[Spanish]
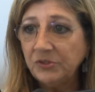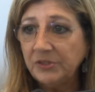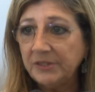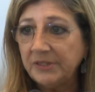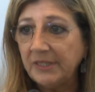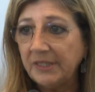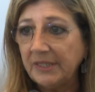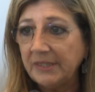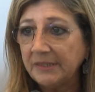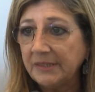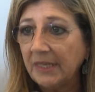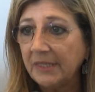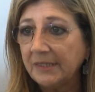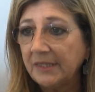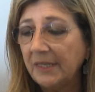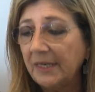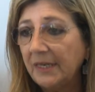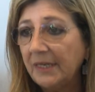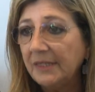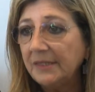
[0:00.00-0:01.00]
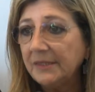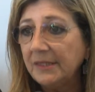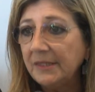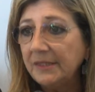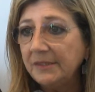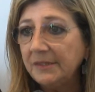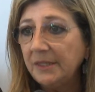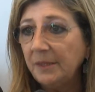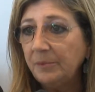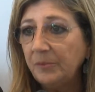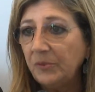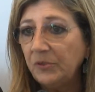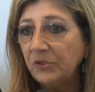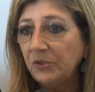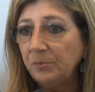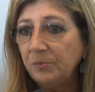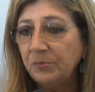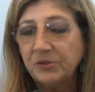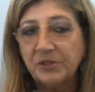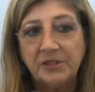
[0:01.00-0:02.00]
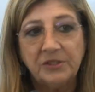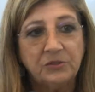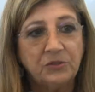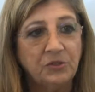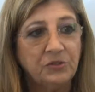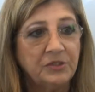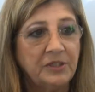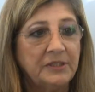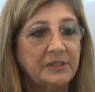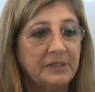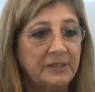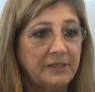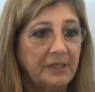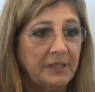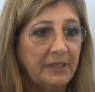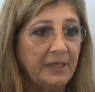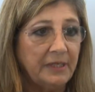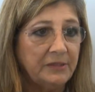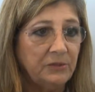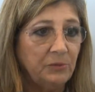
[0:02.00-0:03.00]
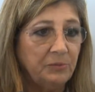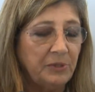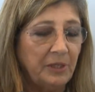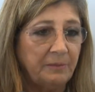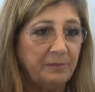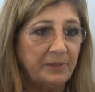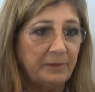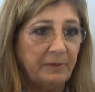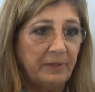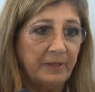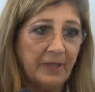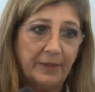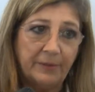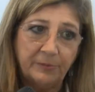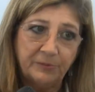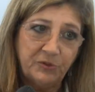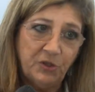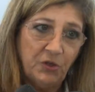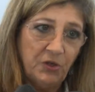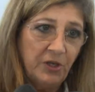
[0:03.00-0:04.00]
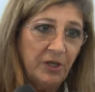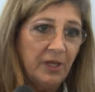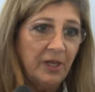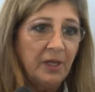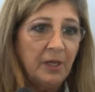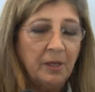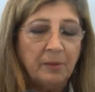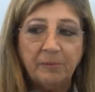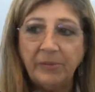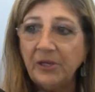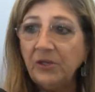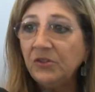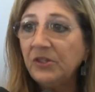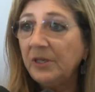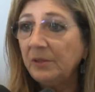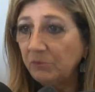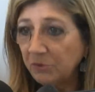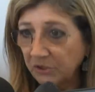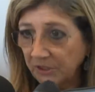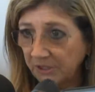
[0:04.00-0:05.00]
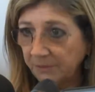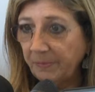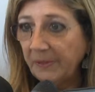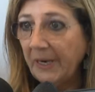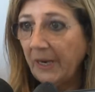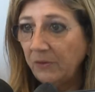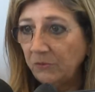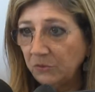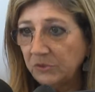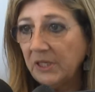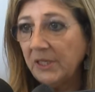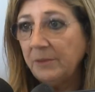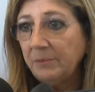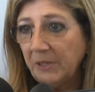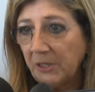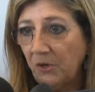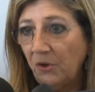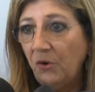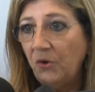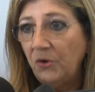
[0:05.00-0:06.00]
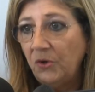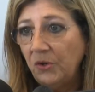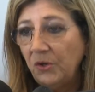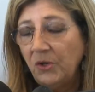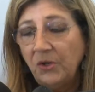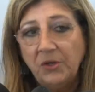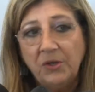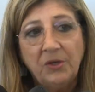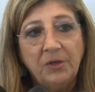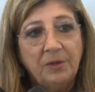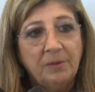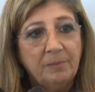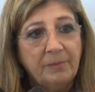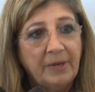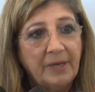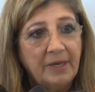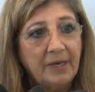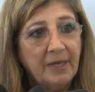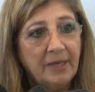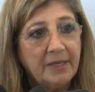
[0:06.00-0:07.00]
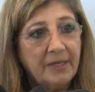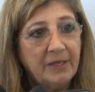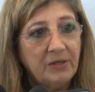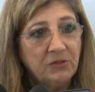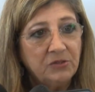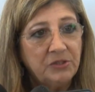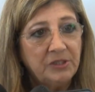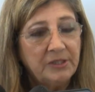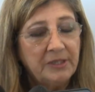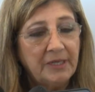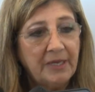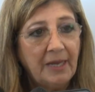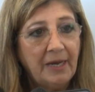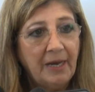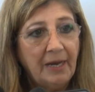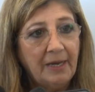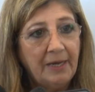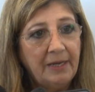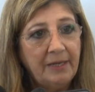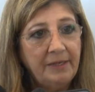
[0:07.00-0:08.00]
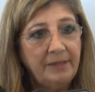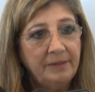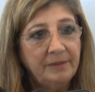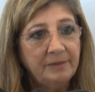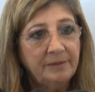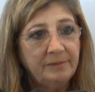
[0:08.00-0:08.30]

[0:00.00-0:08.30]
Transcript: Si se descartaran las redes de apoyo, pues entonces sería susceptible de adopción. Pero tenemos que esperar un término para que nos indica la ley.